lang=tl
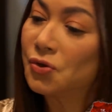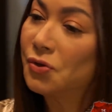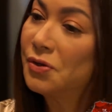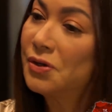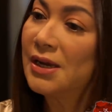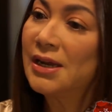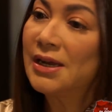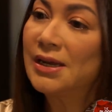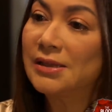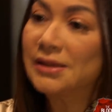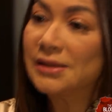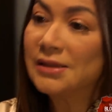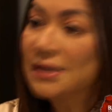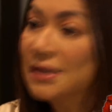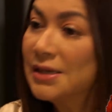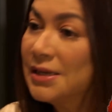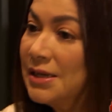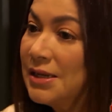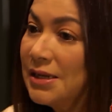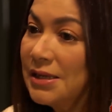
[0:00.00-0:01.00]
sure na
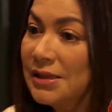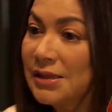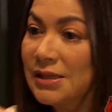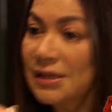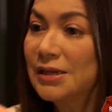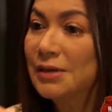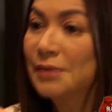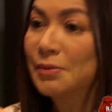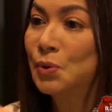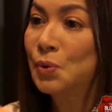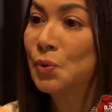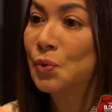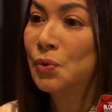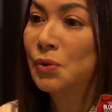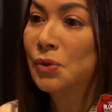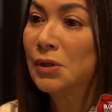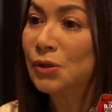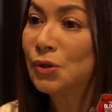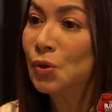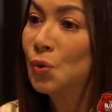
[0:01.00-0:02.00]
hindi, hindi na
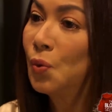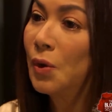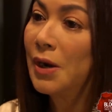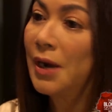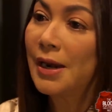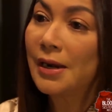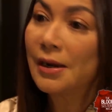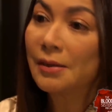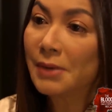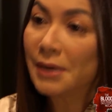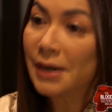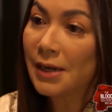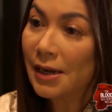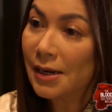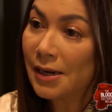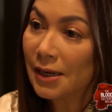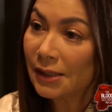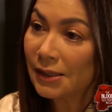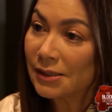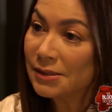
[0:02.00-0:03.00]
mauulit ang wala nang
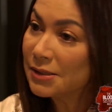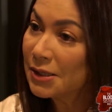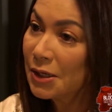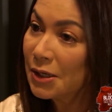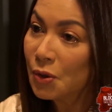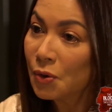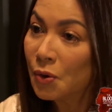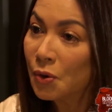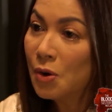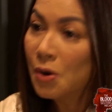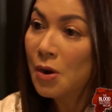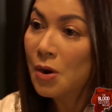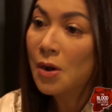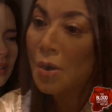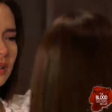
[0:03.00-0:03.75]
mananakit sa'yo